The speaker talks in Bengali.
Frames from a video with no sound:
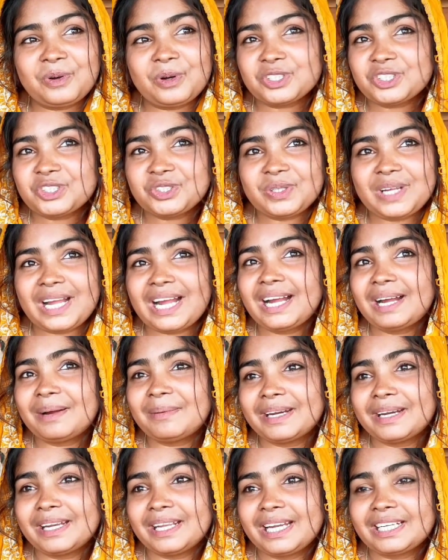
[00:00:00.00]
কোনো কষ্ট
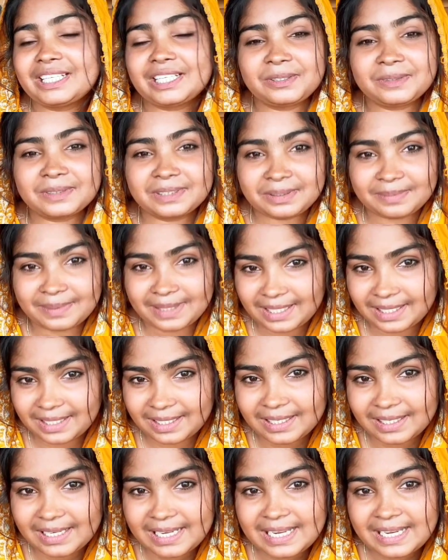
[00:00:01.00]
মানে অ্যাটাক করতে পারে
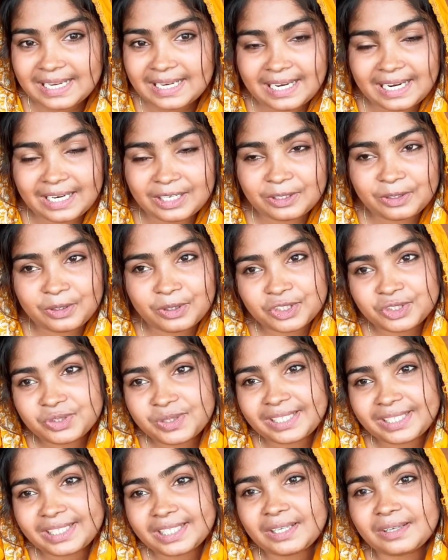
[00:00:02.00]
না কারণ
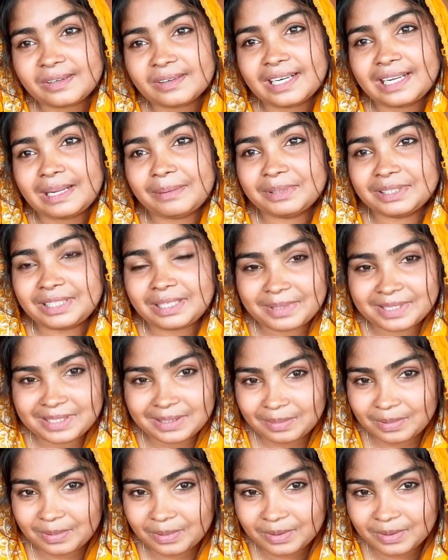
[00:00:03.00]
কষ্ট অ্যাটাক করলে আমি থেমে